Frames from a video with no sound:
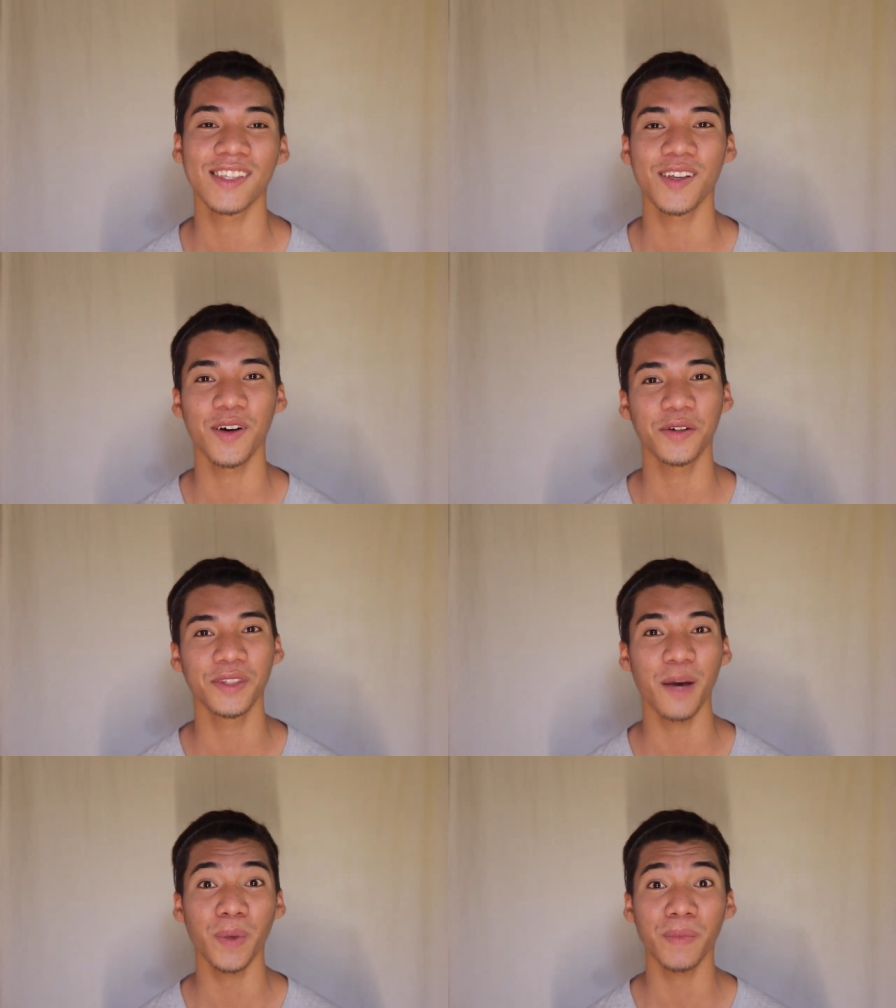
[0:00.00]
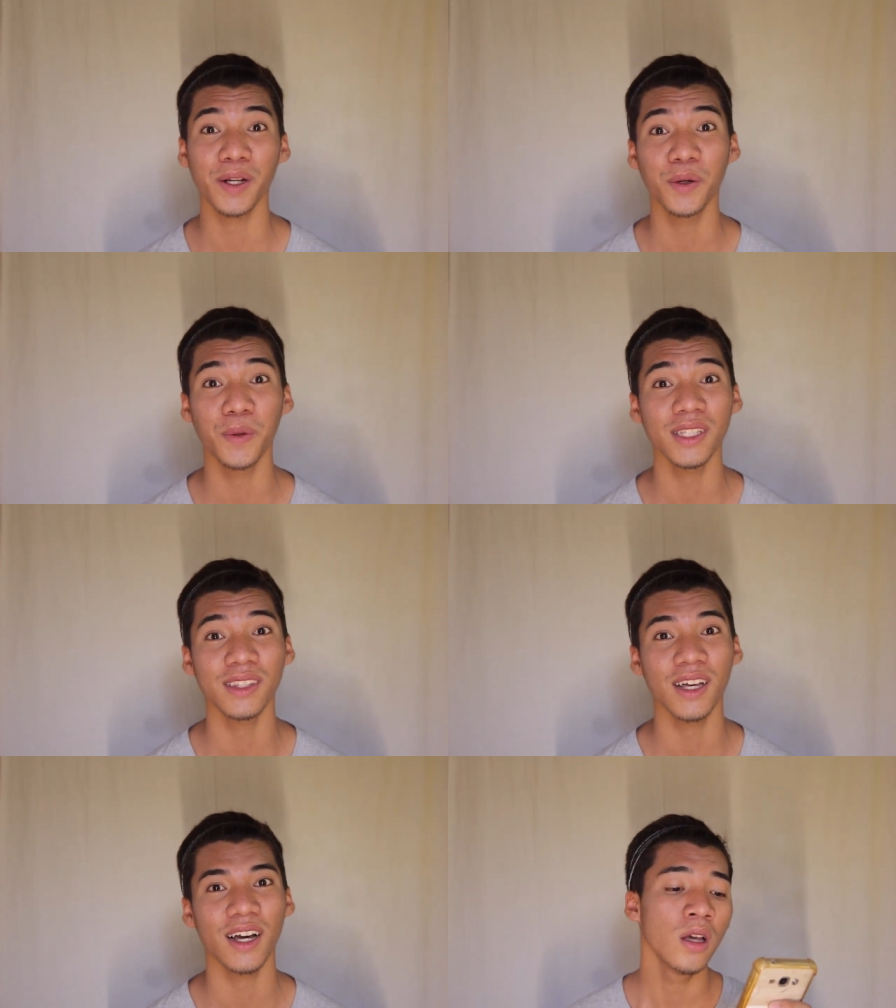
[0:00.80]
So, dapat magkuwat
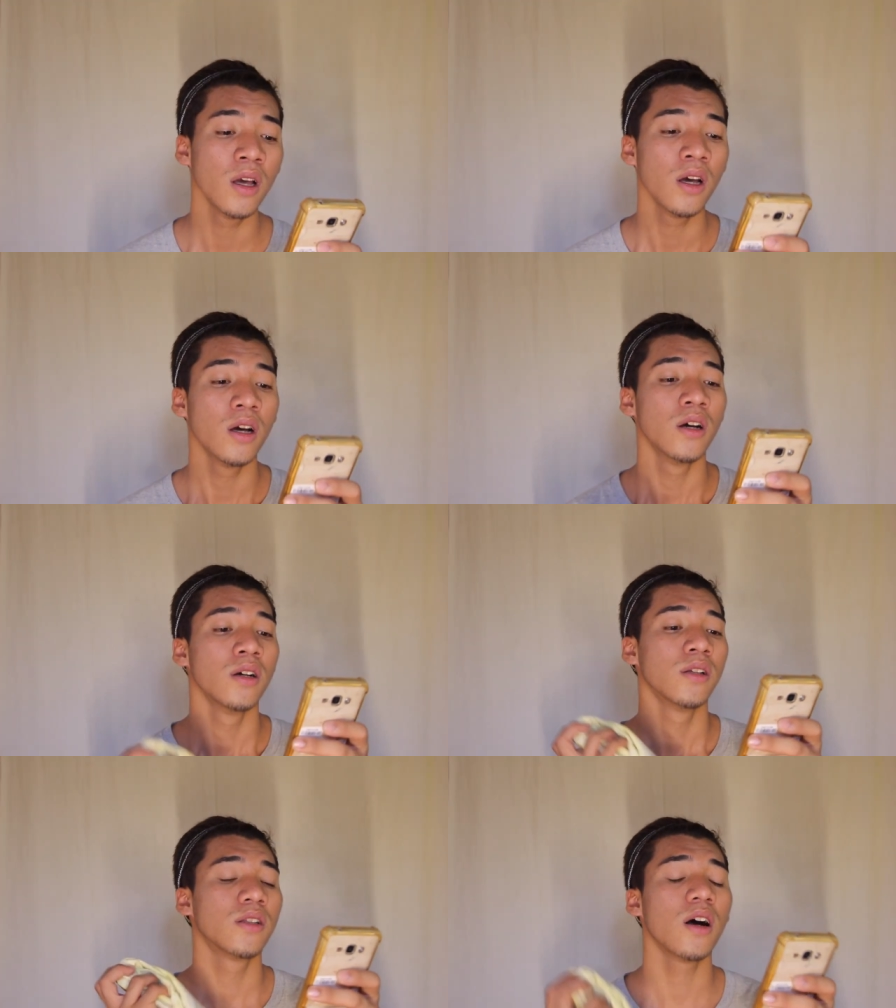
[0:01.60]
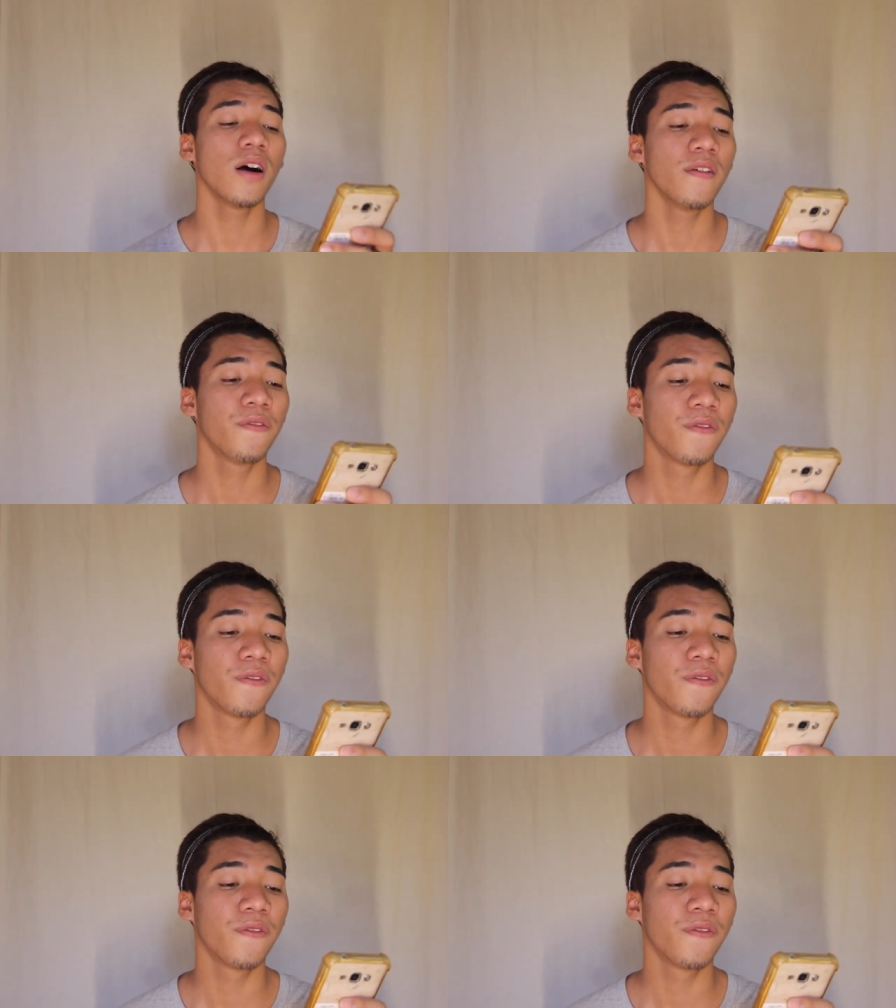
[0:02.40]
ta. So,